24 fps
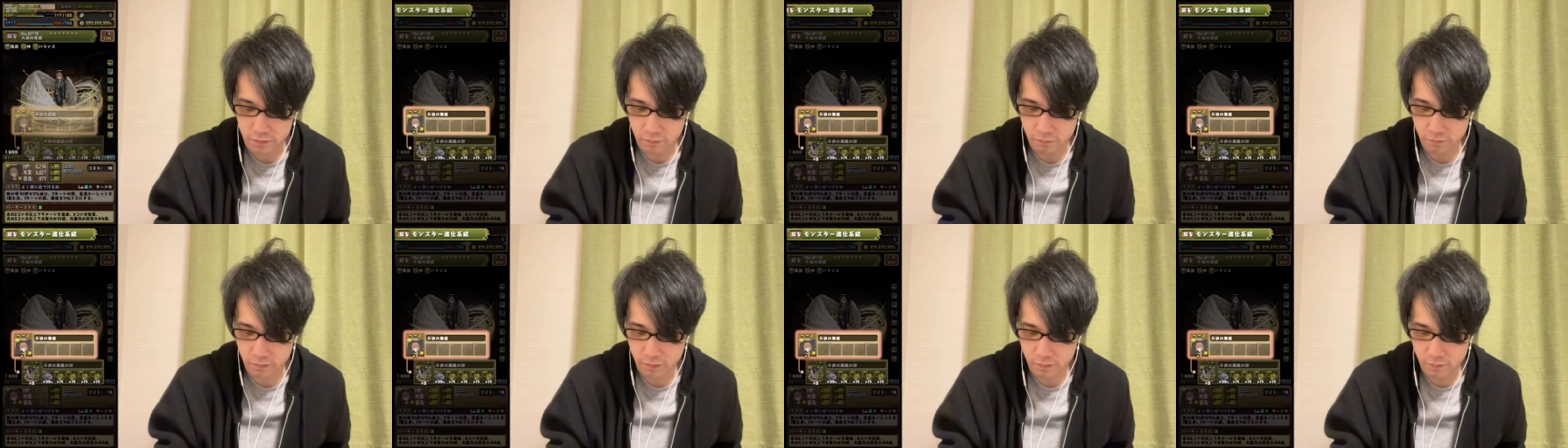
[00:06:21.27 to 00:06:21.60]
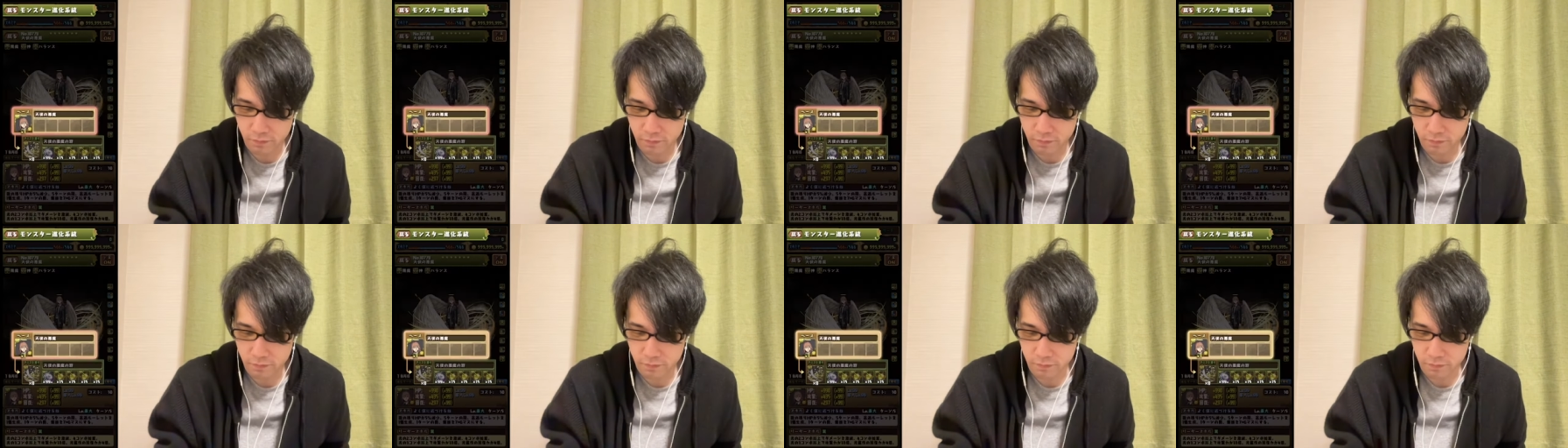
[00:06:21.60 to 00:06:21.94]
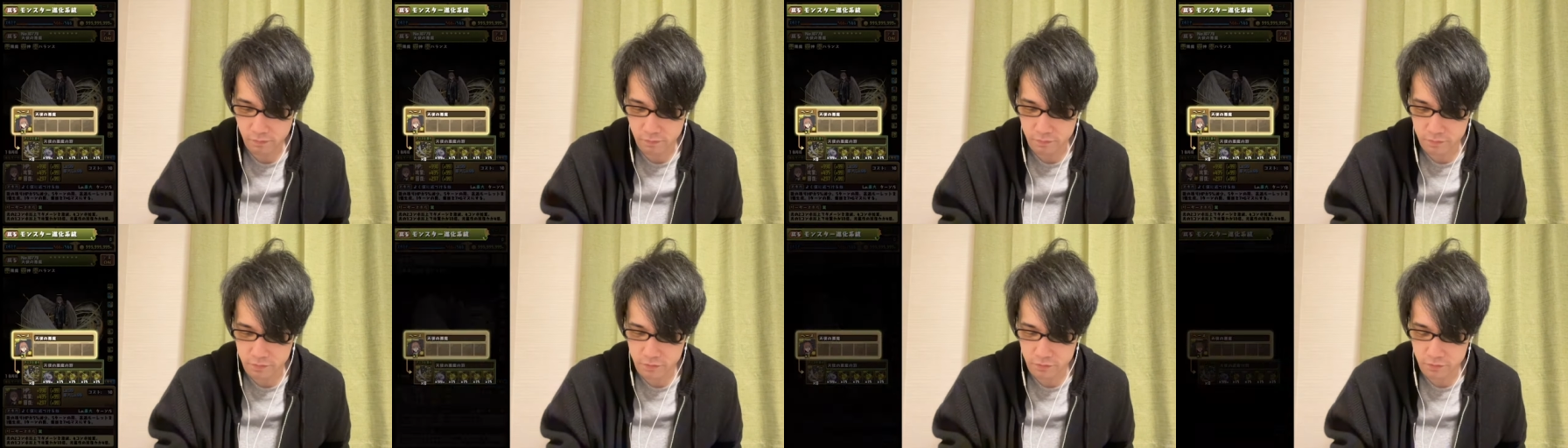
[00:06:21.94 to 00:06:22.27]
ごめんごめんごめん
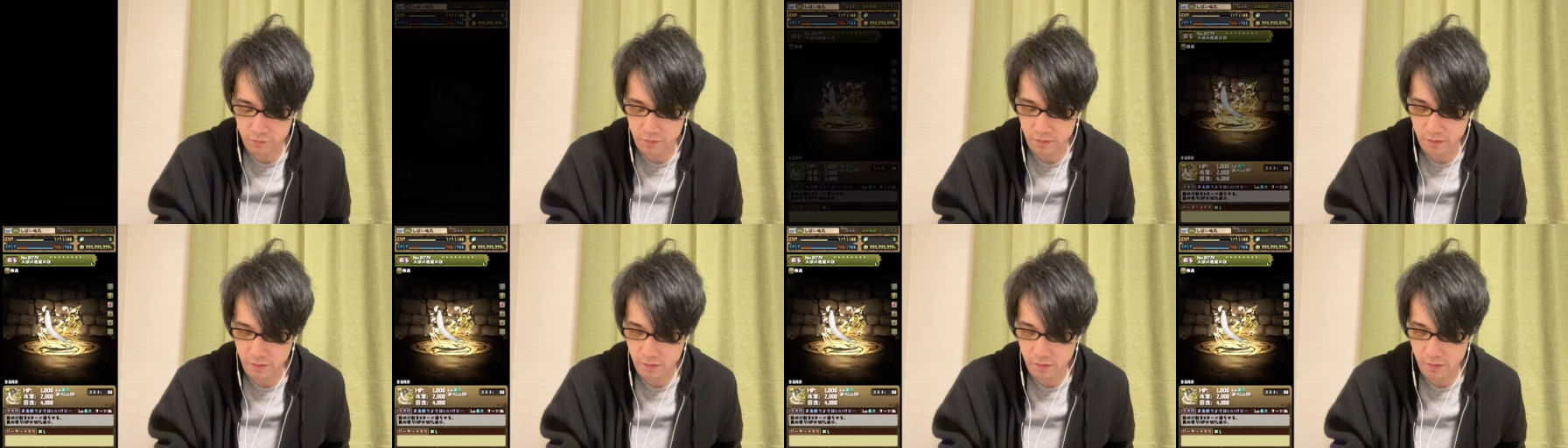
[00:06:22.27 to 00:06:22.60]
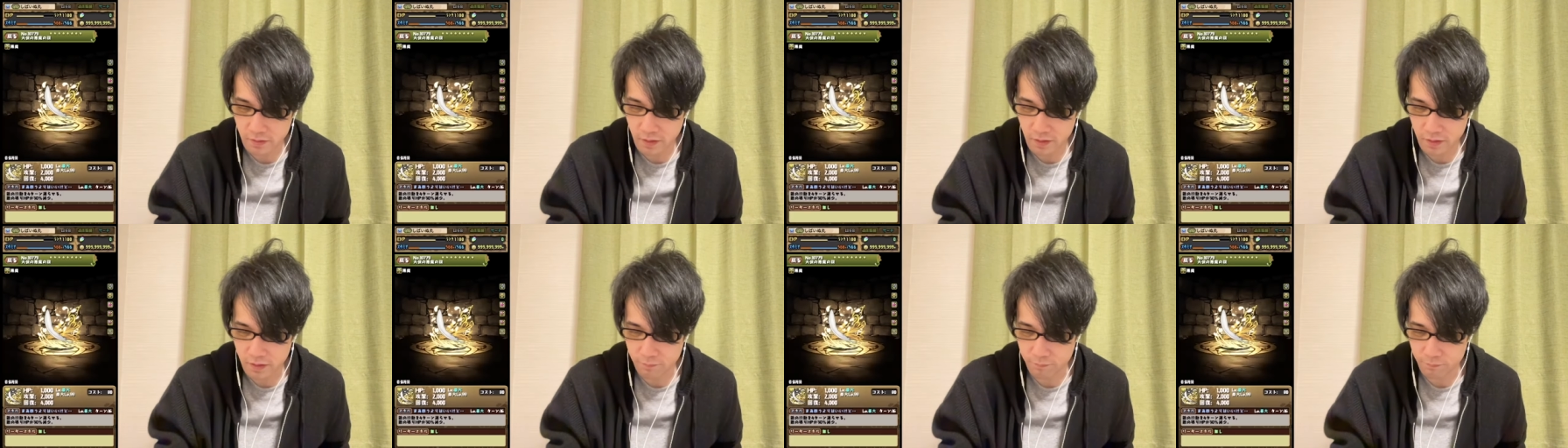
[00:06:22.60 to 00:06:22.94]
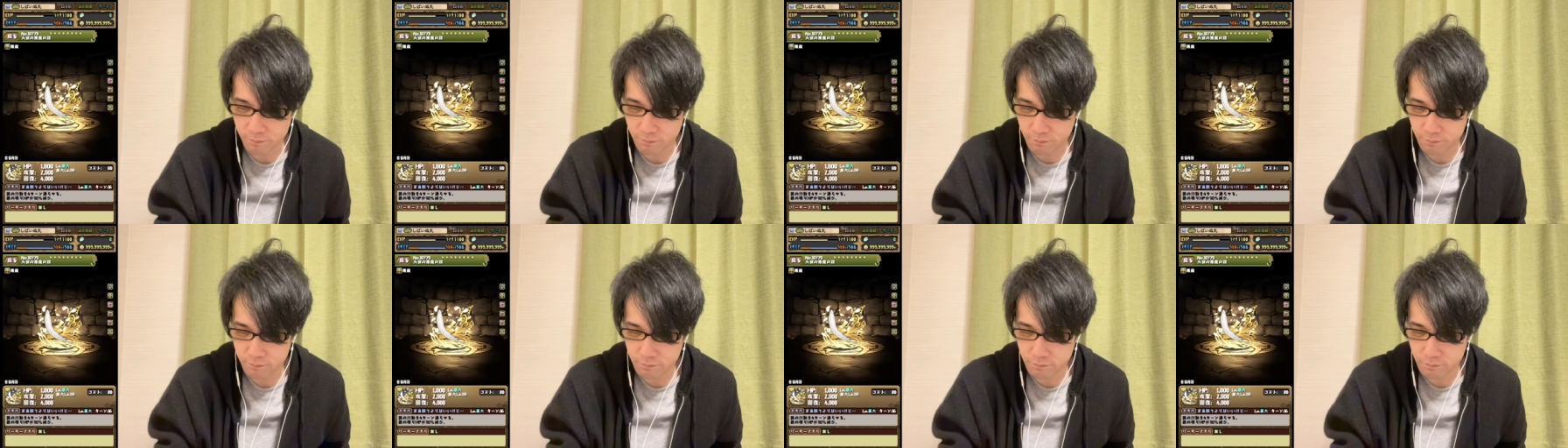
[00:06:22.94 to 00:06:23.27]
ちょっとななんか
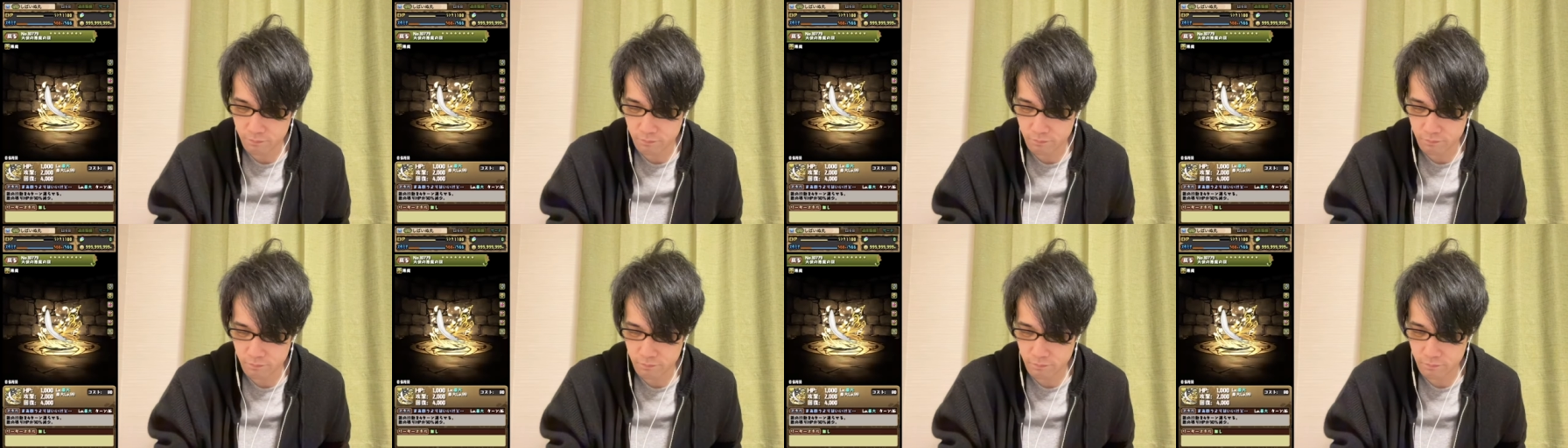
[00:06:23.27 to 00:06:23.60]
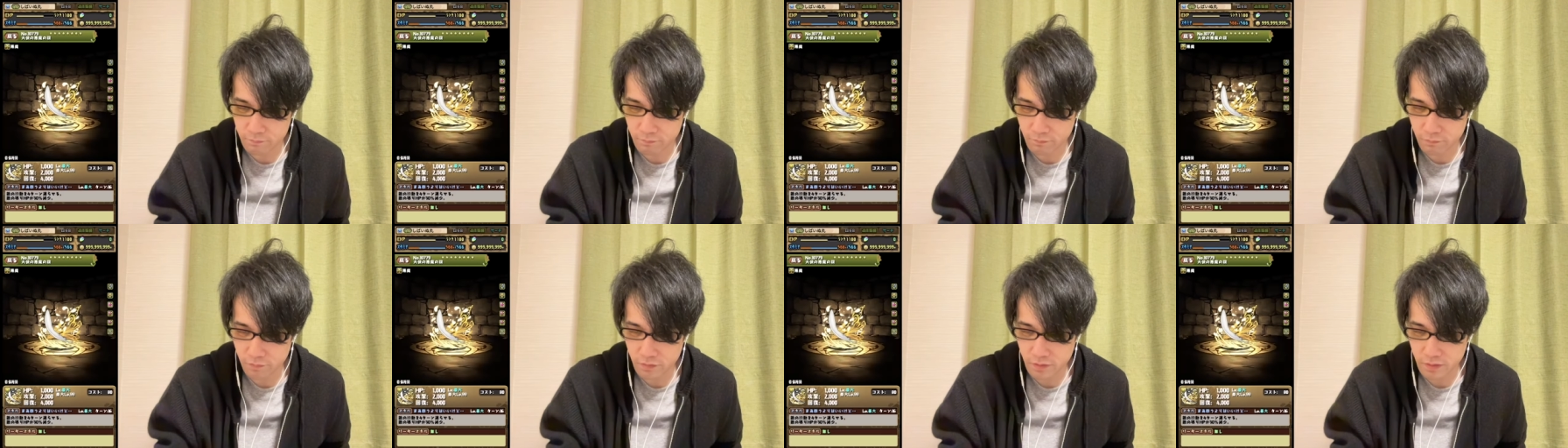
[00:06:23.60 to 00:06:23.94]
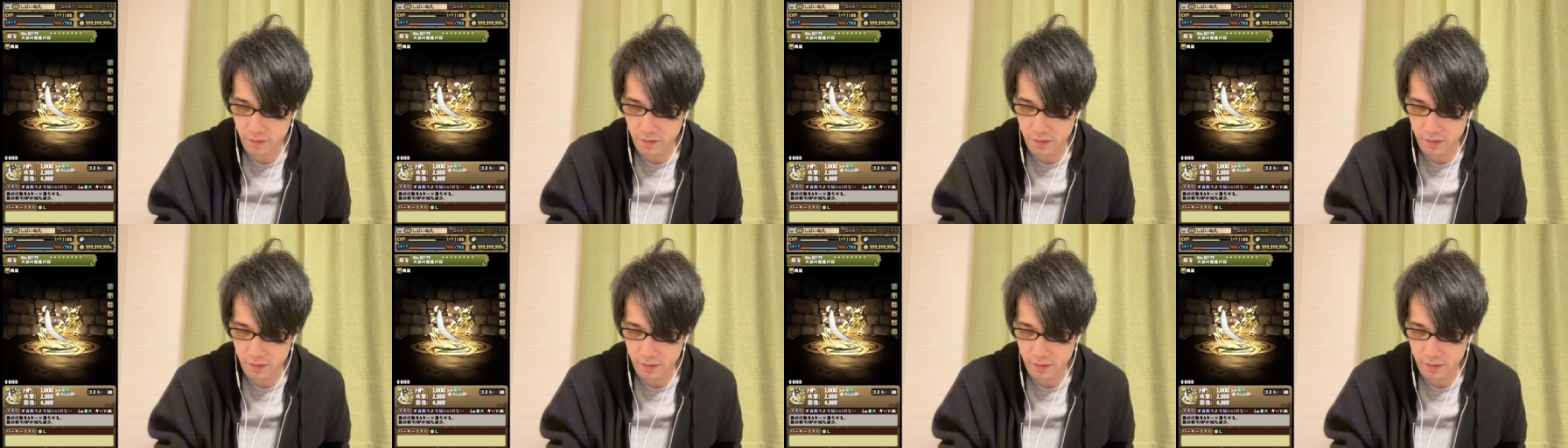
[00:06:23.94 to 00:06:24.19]
僕だけ